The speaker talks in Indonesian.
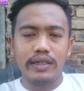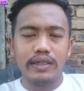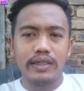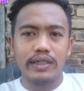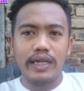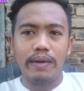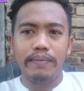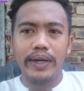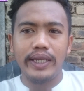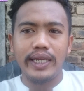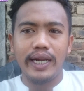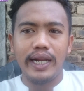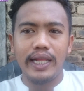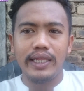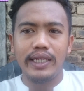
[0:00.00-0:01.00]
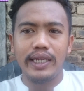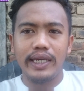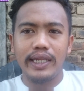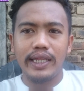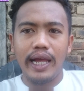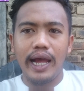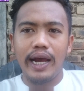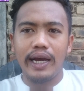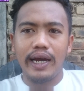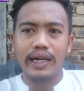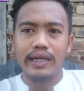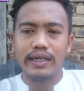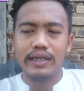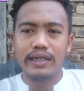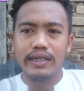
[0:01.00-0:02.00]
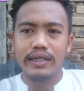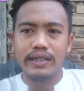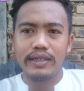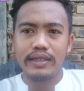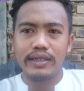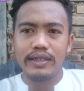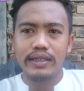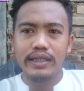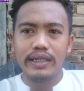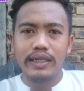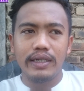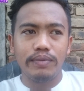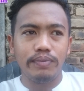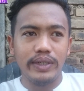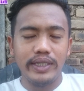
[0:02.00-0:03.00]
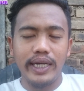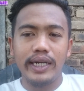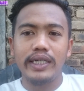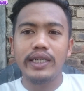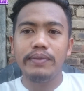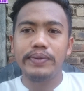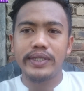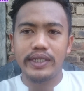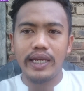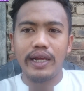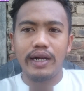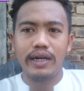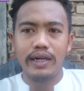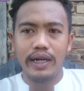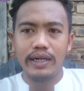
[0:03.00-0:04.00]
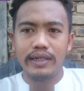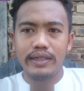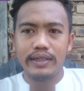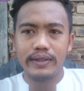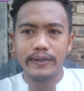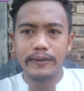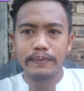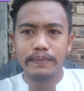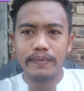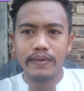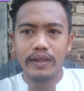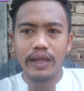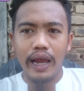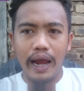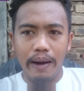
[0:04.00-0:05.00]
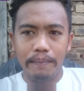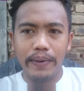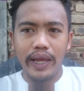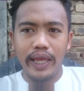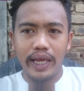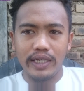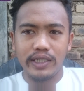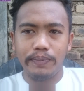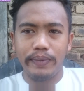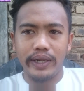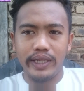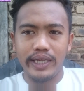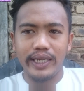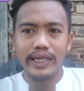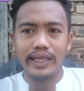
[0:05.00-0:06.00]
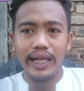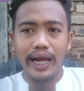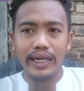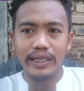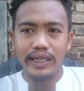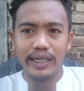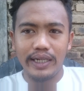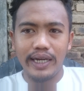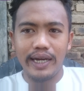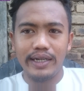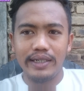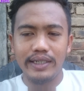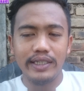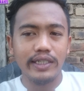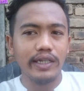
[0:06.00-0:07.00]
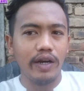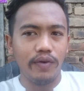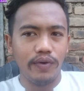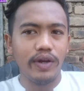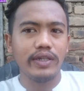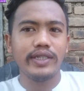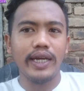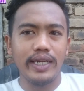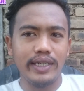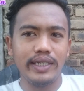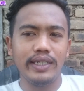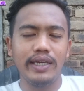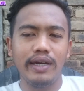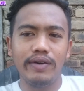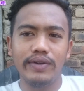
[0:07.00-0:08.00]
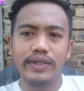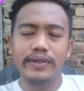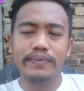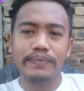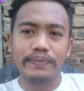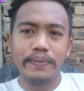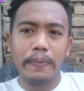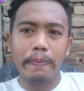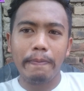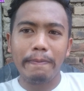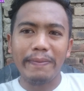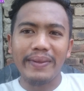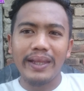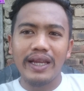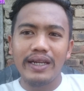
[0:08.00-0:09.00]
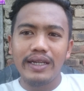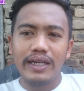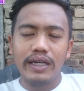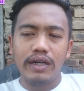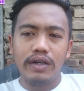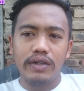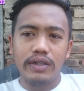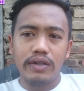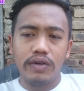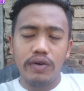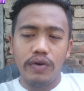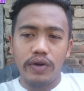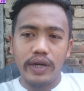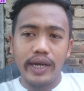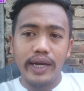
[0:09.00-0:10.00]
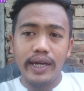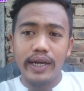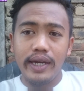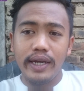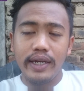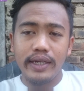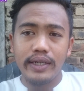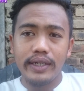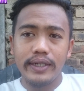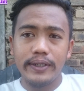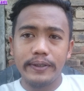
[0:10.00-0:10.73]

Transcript: dan sampainya nanti kita akan menjadi besar dan apa yang seperti kita inginkan insya Allah jadi ya Allah. Oh, iya. Oke.